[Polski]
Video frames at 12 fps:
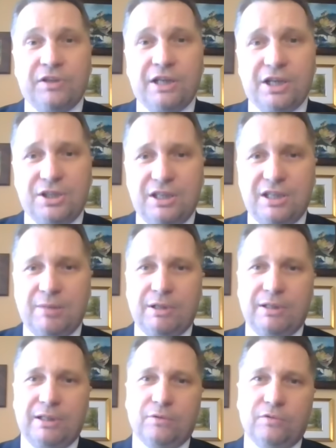wygaśnięcia
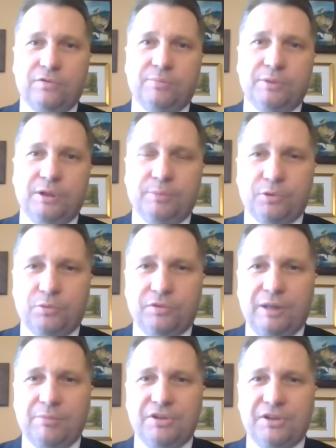mandatów e, posłów
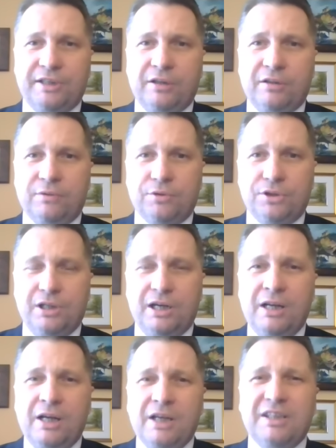Kamińskiego i
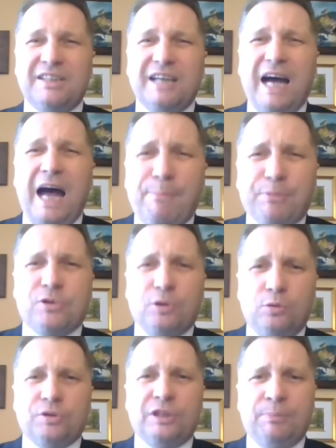Wąsika jest
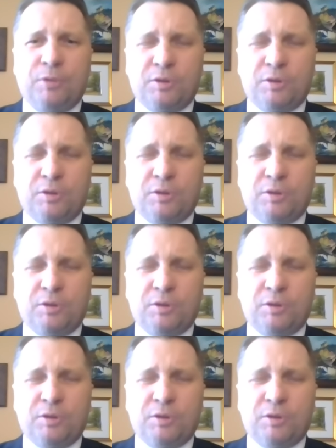absolutnie